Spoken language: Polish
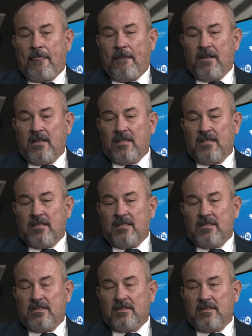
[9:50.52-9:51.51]

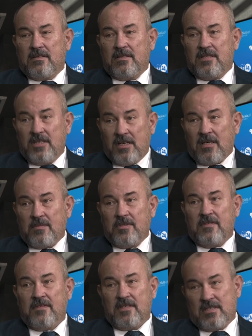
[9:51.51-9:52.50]
e,
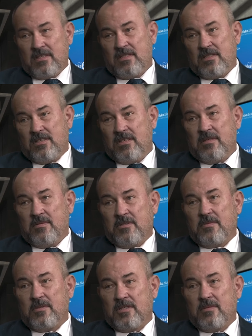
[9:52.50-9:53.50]
tirami, więc
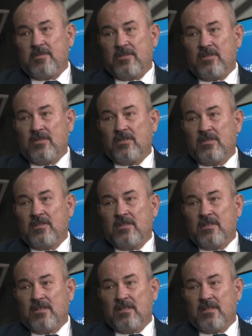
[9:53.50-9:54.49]
chcielibyśmy, żeby to
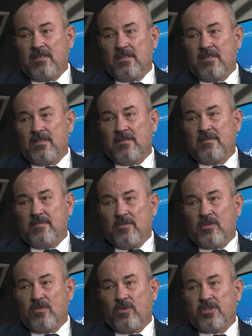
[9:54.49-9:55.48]
e,
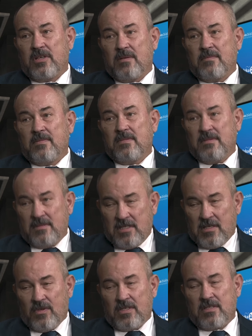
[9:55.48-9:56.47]
mogło tam
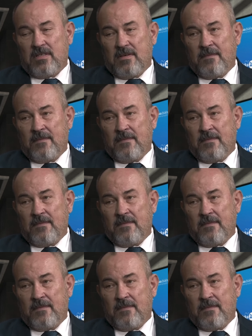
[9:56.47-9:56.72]
działać.